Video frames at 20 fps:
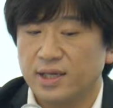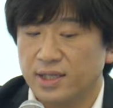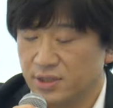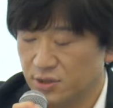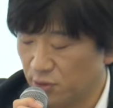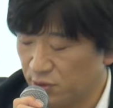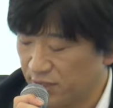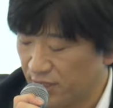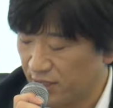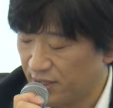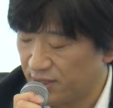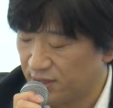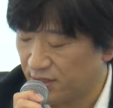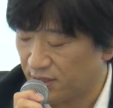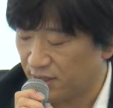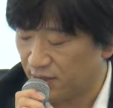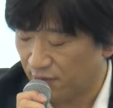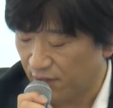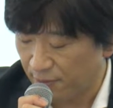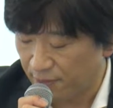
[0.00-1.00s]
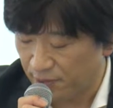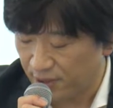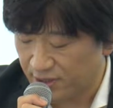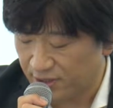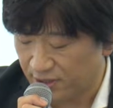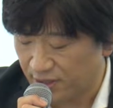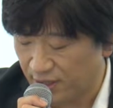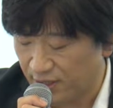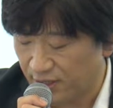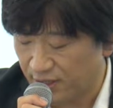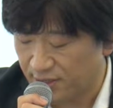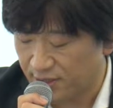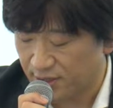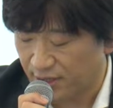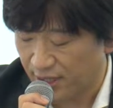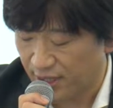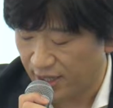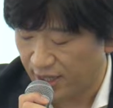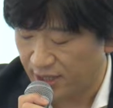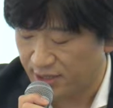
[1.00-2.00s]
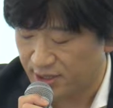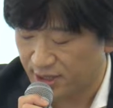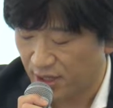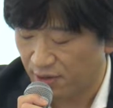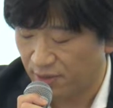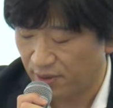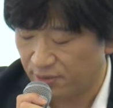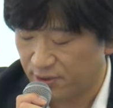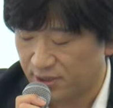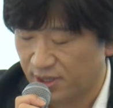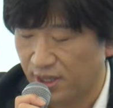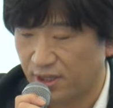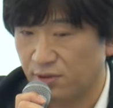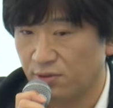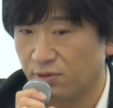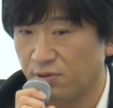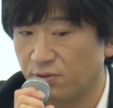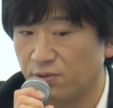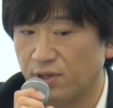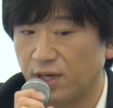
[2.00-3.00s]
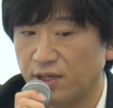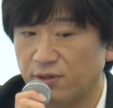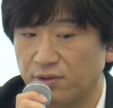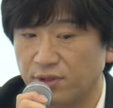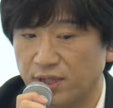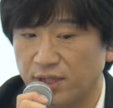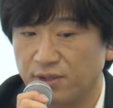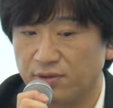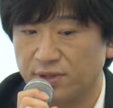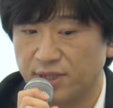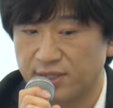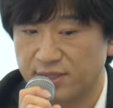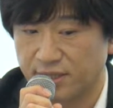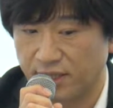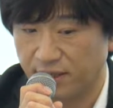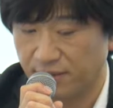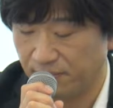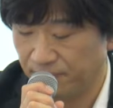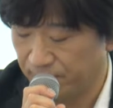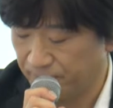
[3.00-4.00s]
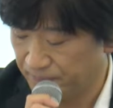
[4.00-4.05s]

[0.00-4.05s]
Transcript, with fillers: 詳細についてはプレスリリースや弊社ウェブサイトをご確認ください。